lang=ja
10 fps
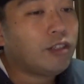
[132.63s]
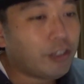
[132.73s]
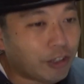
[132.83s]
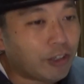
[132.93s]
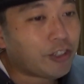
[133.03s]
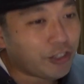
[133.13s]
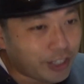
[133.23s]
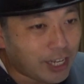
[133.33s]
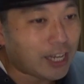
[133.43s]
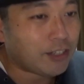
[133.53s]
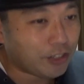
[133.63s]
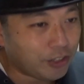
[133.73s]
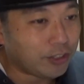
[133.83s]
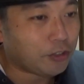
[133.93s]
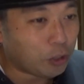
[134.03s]
優吾俊也
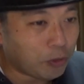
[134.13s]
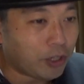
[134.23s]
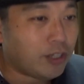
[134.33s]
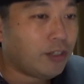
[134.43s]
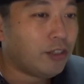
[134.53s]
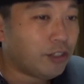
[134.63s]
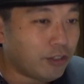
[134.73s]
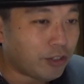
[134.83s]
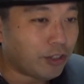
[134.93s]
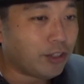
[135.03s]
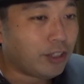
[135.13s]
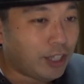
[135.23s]
淳友ユンドン、